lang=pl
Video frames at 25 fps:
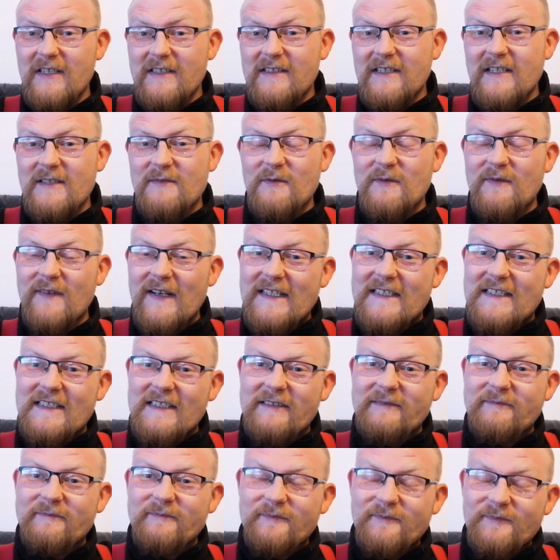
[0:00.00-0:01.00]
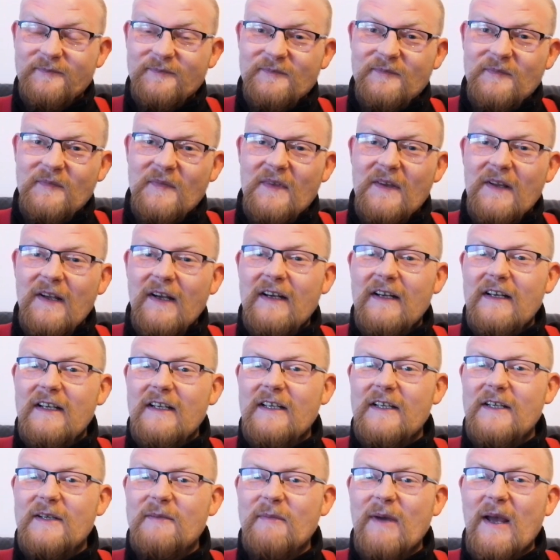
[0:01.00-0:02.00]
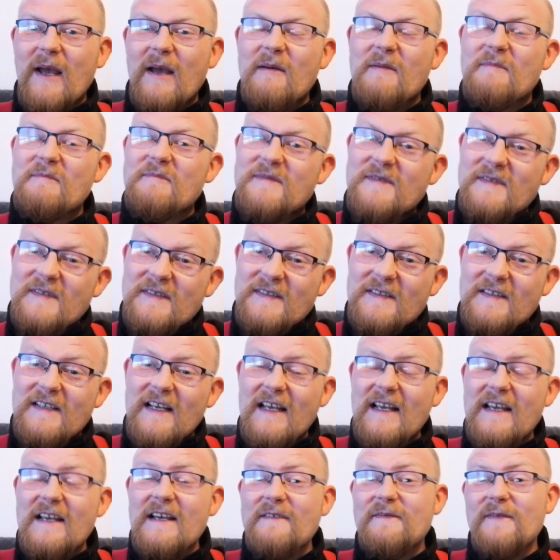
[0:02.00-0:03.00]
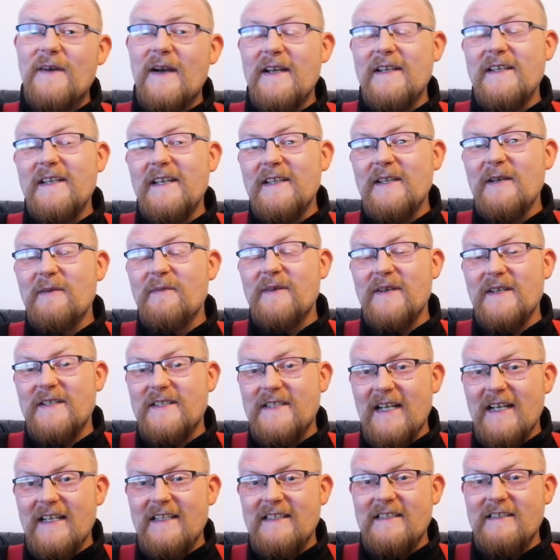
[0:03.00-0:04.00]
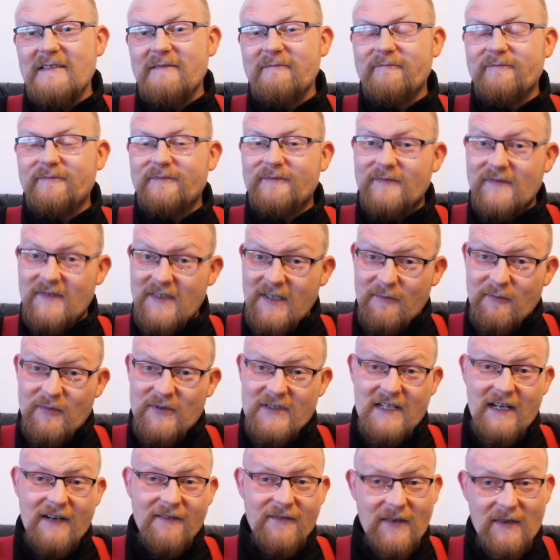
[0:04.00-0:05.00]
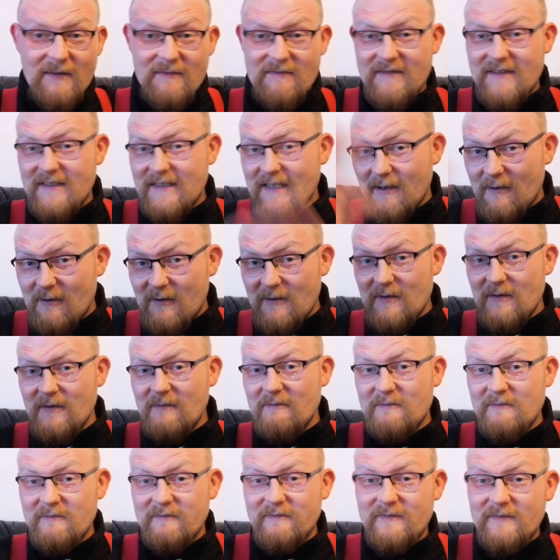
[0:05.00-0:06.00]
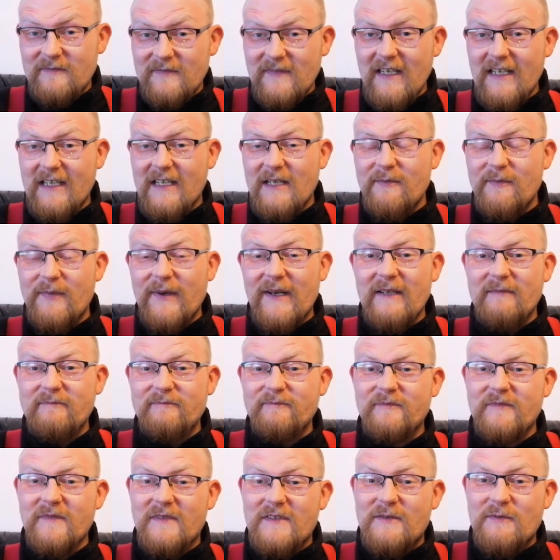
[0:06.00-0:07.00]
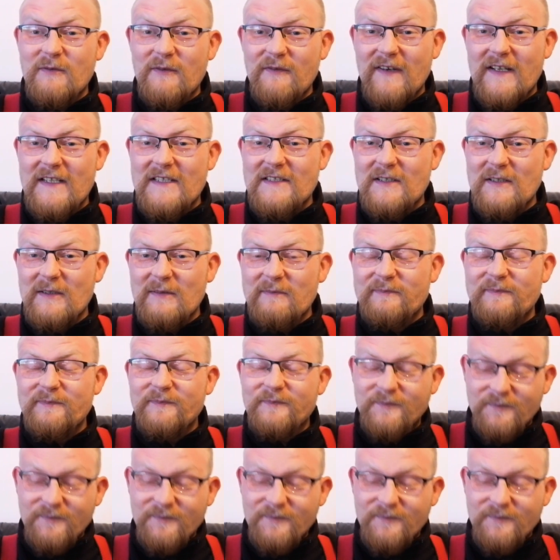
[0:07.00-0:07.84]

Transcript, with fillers: ze Słowacji i miałem zaje fajnie dobry czas, gdzie pozdrawiam całą ekipę słowacką.